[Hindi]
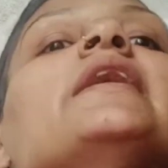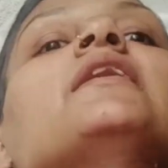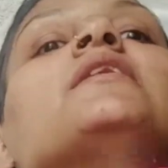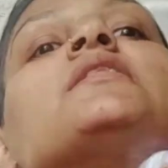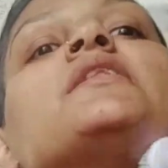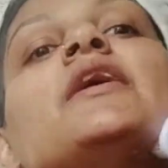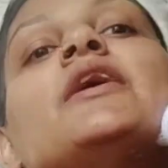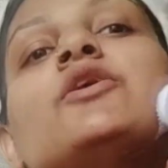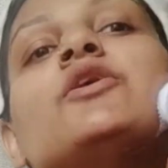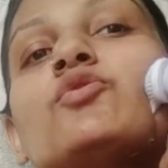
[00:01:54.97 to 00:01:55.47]
नेक
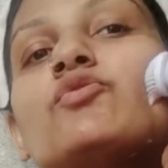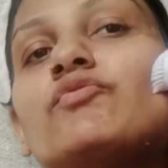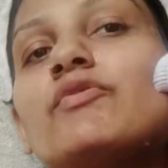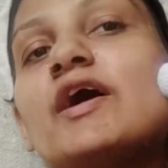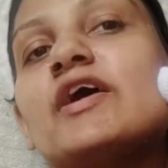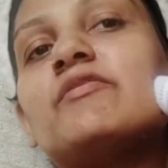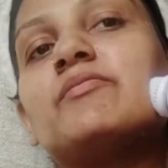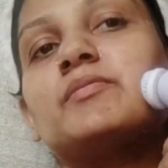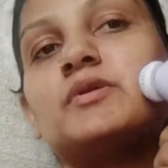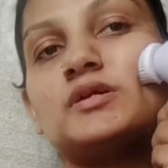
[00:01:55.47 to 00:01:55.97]
थ्री टू
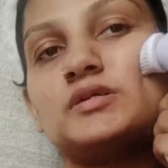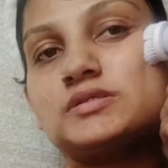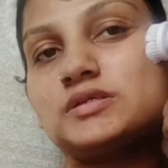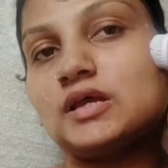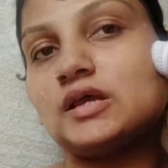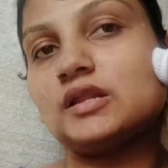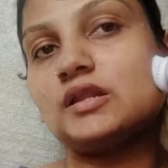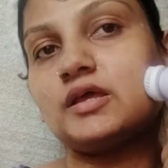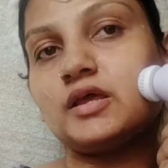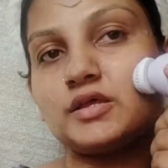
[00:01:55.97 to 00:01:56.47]
फाइव मिनट्स
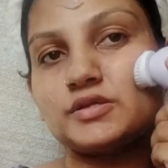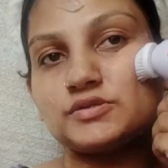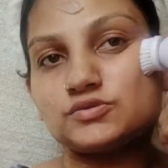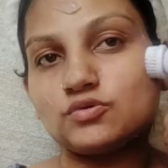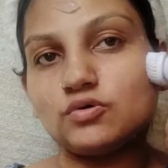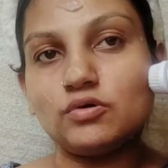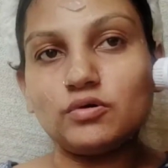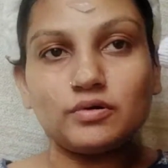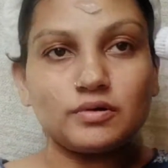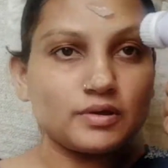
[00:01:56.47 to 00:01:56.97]
के लिए
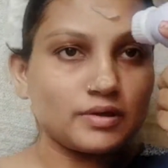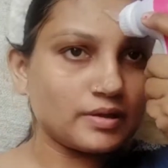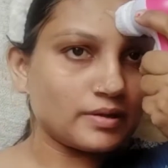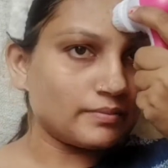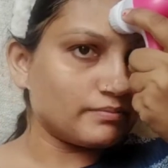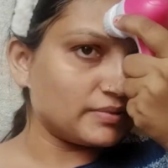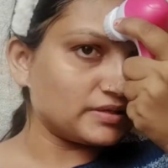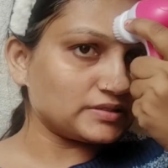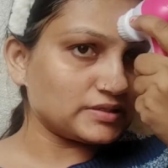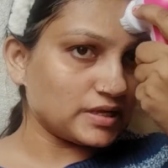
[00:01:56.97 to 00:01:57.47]
इसको
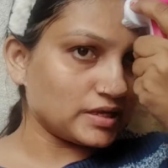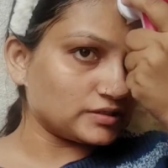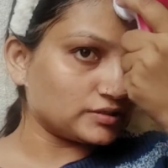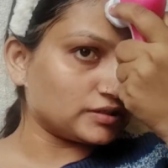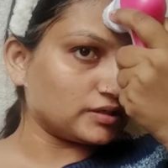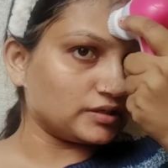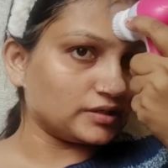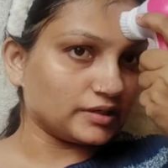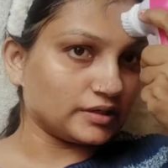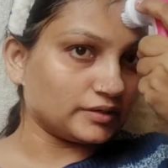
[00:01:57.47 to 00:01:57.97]
मसाज
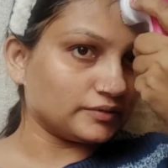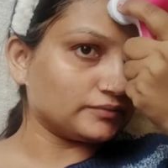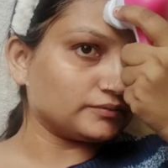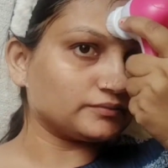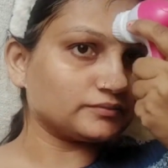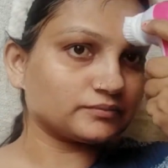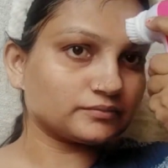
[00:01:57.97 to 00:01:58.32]
करना है